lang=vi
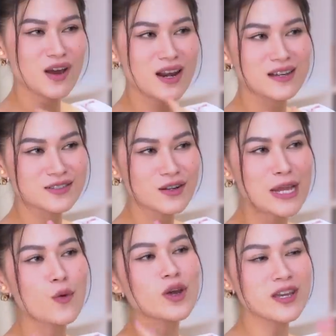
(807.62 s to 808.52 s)
gọi là cho đầy
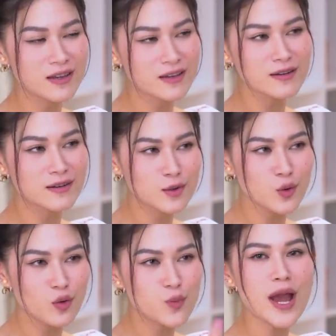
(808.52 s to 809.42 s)
đủ ý nghĩa
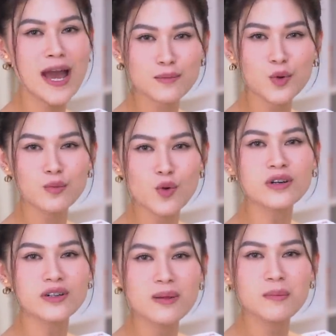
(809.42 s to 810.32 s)
của brand muốn
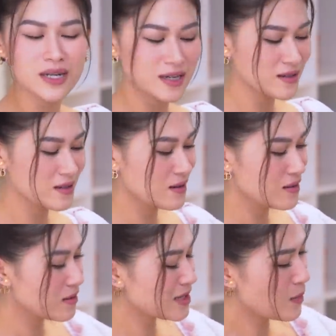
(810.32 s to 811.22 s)
gửi đến mình á.
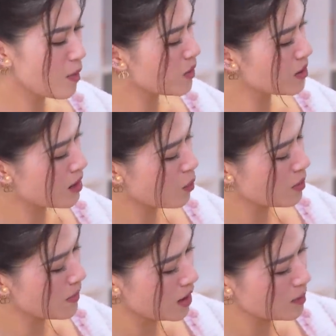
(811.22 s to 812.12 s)
Nên Tâm không có
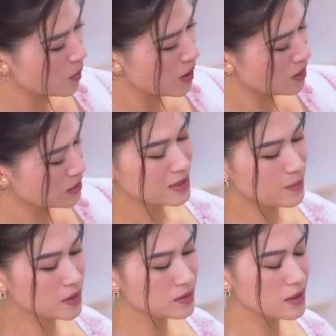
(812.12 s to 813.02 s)
mở hết một lần, Tâm
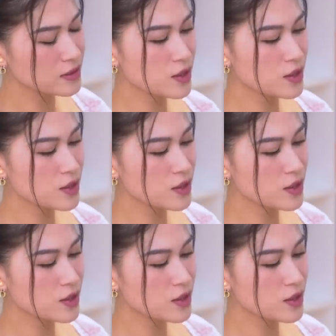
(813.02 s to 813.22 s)
mở từ từ